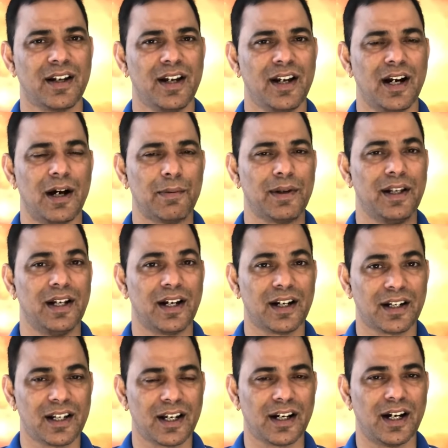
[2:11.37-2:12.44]
हैं आपकी लगन
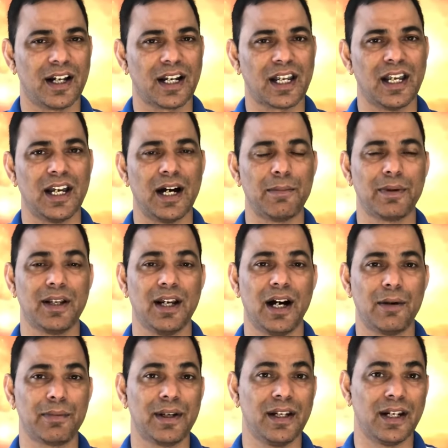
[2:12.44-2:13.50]
के कारक हैं आपकी
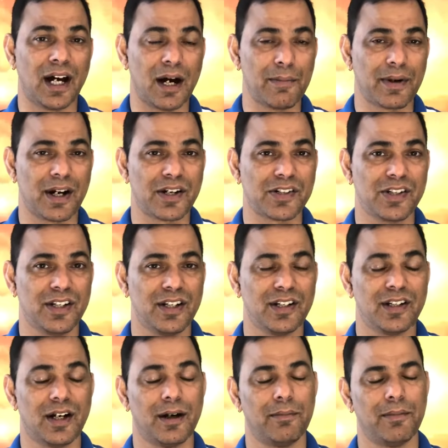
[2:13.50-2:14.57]
आपकी नाम राशि
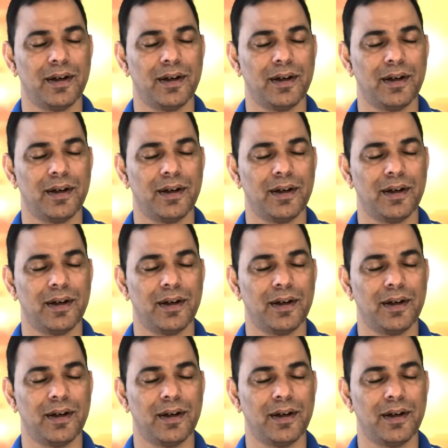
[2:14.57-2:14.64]
या